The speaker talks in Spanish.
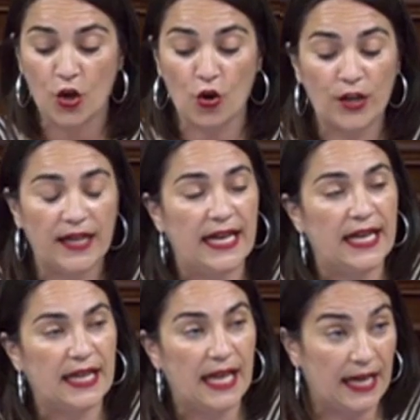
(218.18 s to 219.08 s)
corren
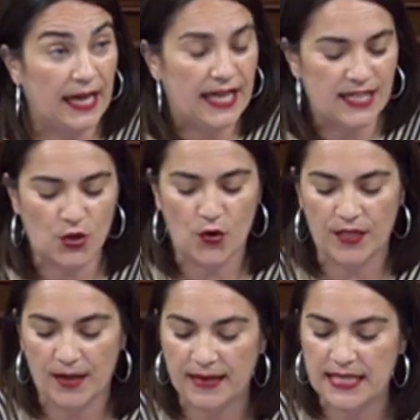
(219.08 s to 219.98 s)
el, riesgo
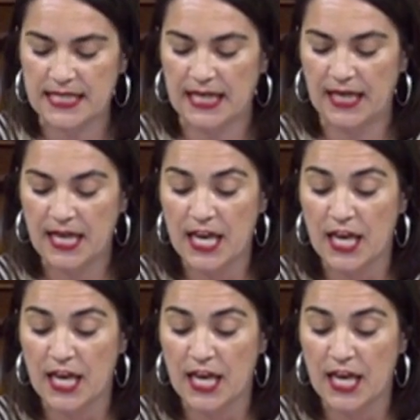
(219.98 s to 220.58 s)
de verse